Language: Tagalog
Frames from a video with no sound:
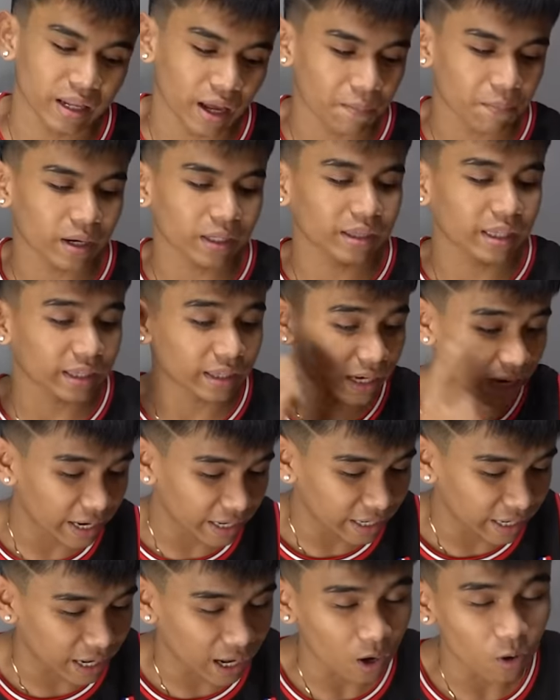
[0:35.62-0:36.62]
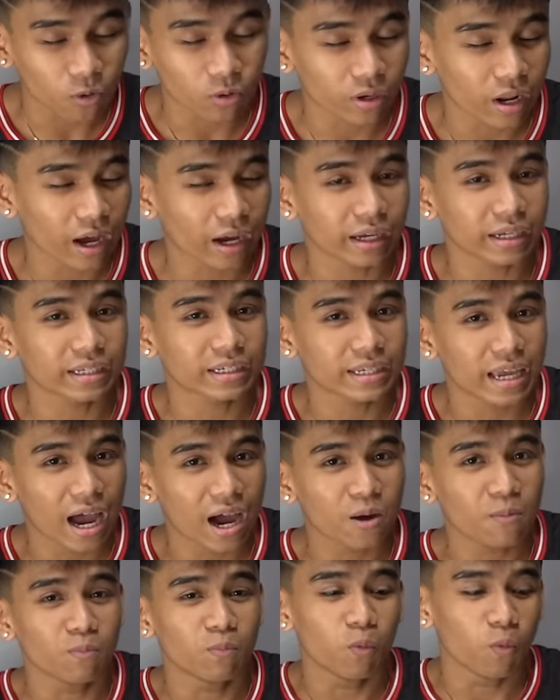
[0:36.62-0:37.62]
na magte-training ako ng
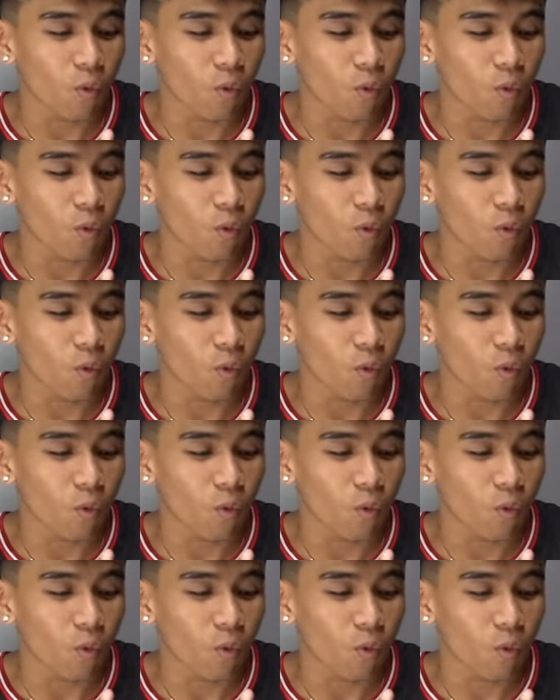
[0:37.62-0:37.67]
isang